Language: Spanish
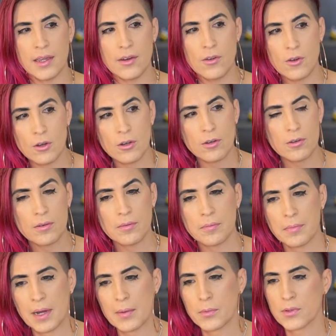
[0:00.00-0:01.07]
y no
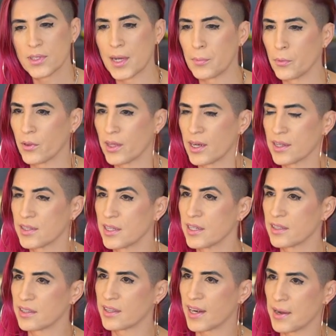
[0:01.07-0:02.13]
vamos a poder hacer
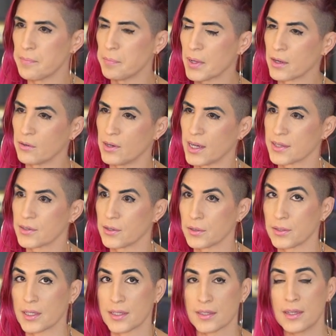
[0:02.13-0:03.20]
trampa con las
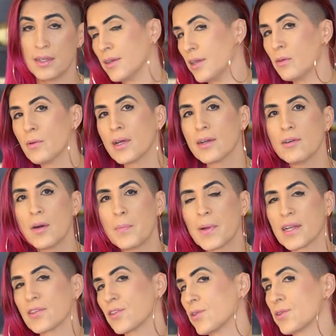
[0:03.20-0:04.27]
cosas. Y luego
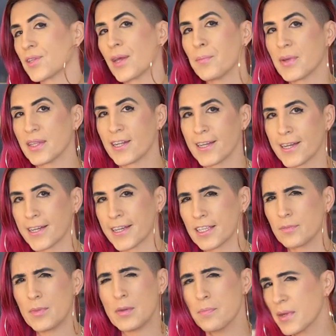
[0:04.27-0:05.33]
apareció esta métrica que es
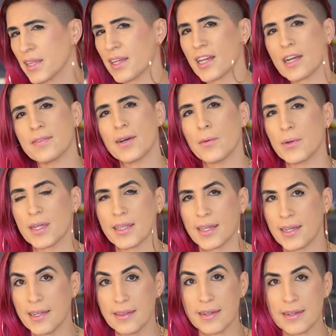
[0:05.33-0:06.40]
mi métrica favorita
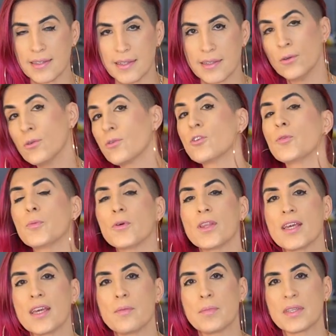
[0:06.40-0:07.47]
del Internet. Un grupo
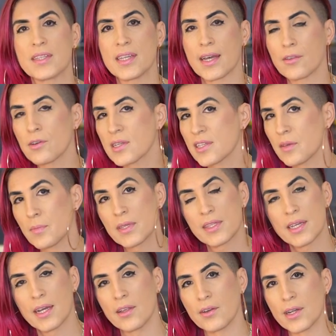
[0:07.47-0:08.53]
de investigadores e
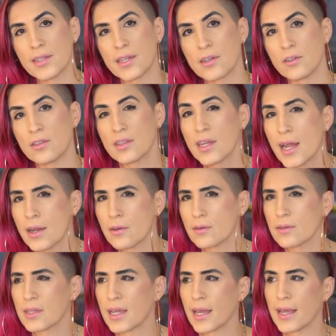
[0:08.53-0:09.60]
investigadoras
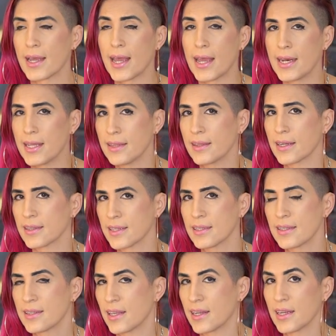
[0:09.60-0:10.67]
encontraron que el
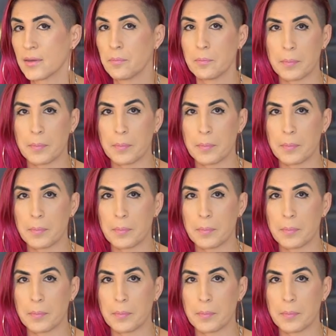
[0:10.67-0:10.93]
Internet tiene